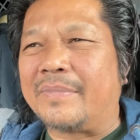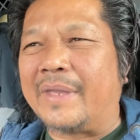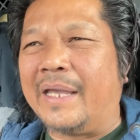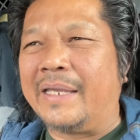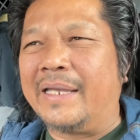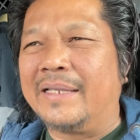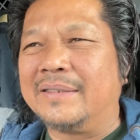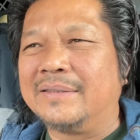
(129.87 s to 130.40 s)

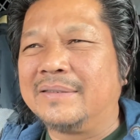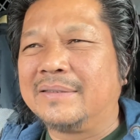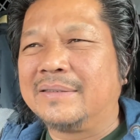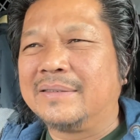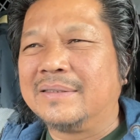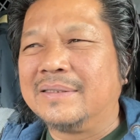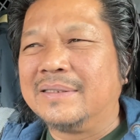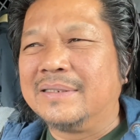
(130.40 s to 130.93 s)
Ayan.
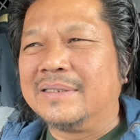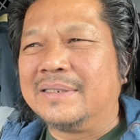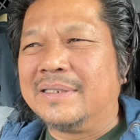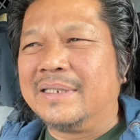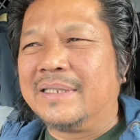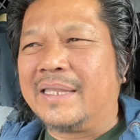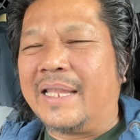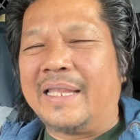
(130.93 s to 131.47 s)

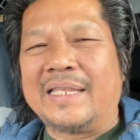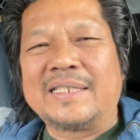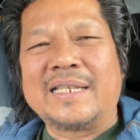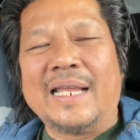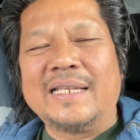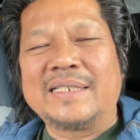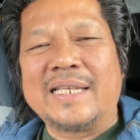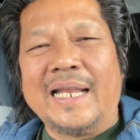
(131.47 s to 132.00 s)
Sa
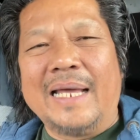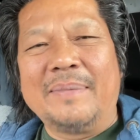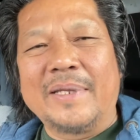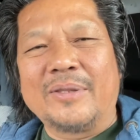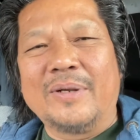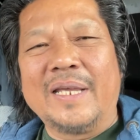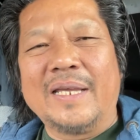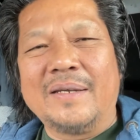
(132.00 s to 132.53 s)
salamat
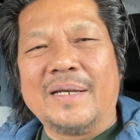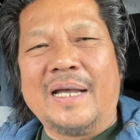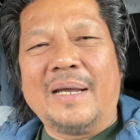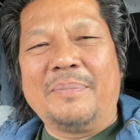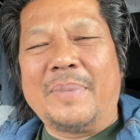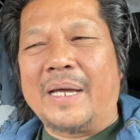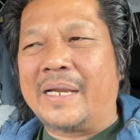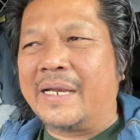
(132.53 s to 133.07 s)
ulit, uh,
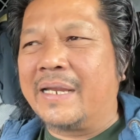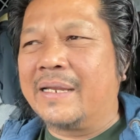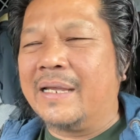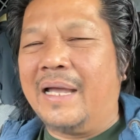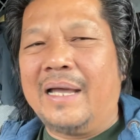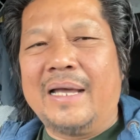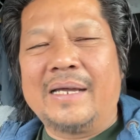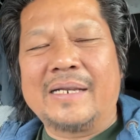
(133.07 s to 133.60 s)
paring uh,
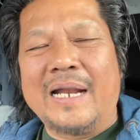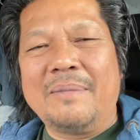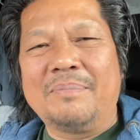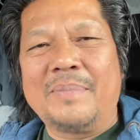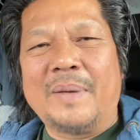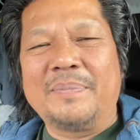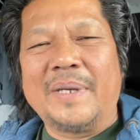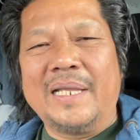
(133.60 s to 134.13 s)
Ralph
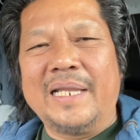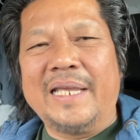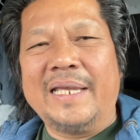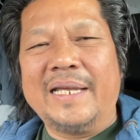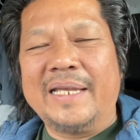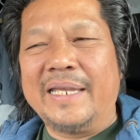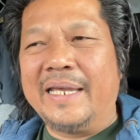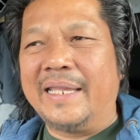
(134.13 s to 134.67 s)
Mamili.
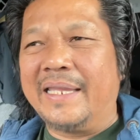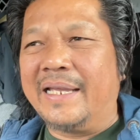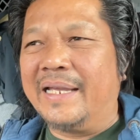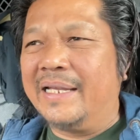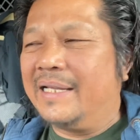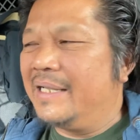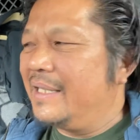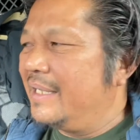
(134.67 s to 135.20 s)
Yan.
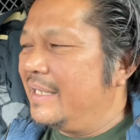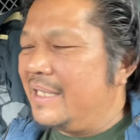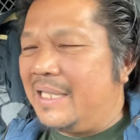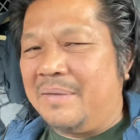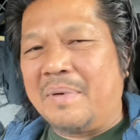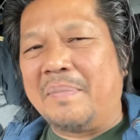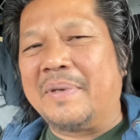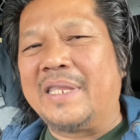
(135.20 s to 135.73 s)

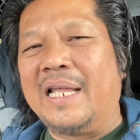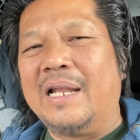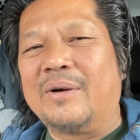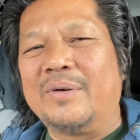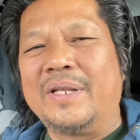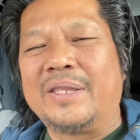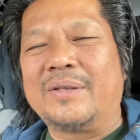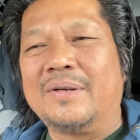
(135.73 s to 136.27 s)
Ipapadala ko
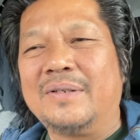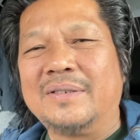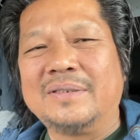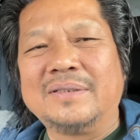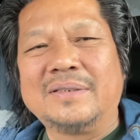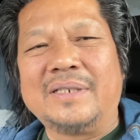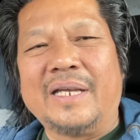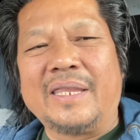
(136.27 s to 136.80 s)
na to. At
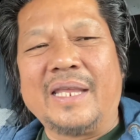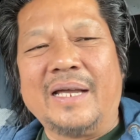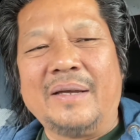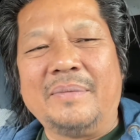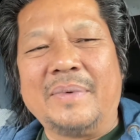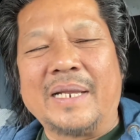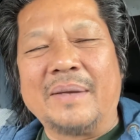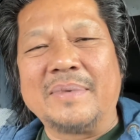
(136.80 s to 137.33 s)
uh,
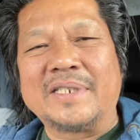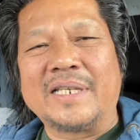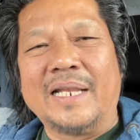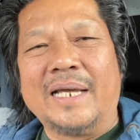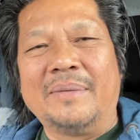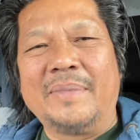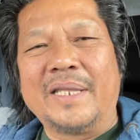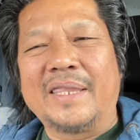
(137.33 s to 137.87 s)
maraming
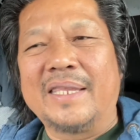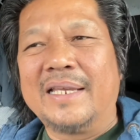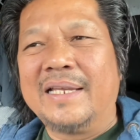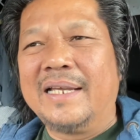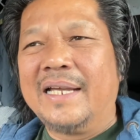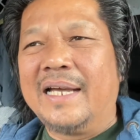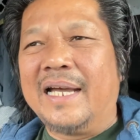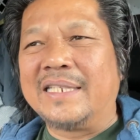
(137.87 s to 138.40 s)
salamat.
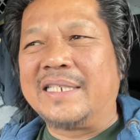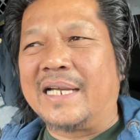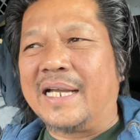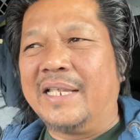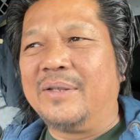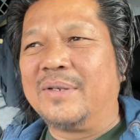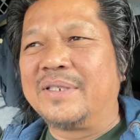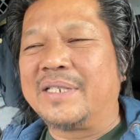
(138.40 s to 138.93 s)
At saka
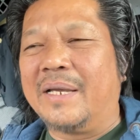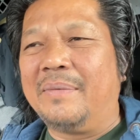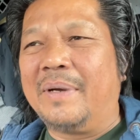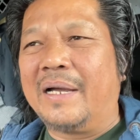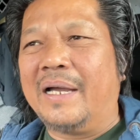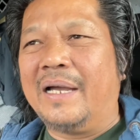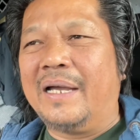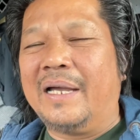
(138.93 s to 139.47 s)
doon sa
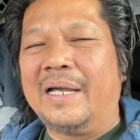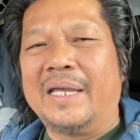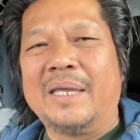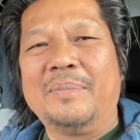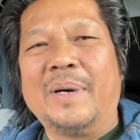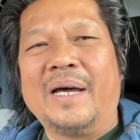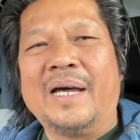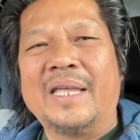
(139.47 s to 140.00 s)
mga
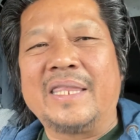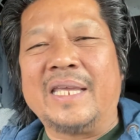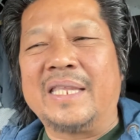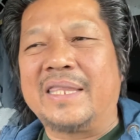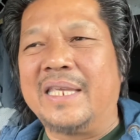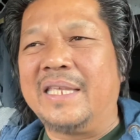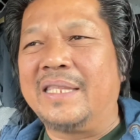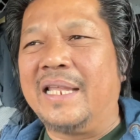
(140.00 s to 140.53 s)
ibang
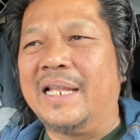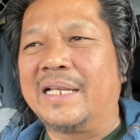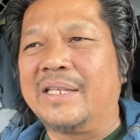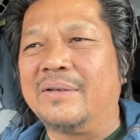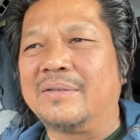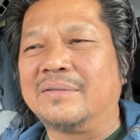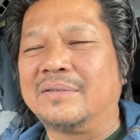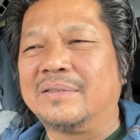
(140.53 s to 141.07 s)
hati-hati na lang
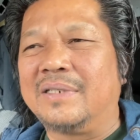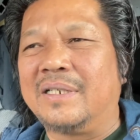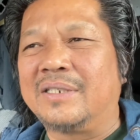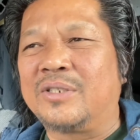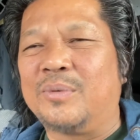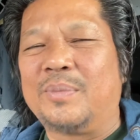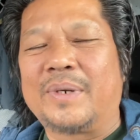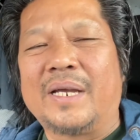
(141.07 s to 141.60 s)
yung uh,
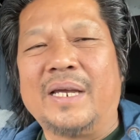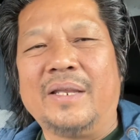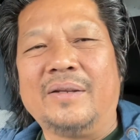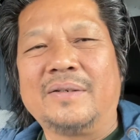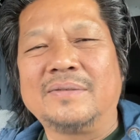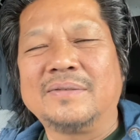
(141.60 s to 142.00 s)
sumura. Ano.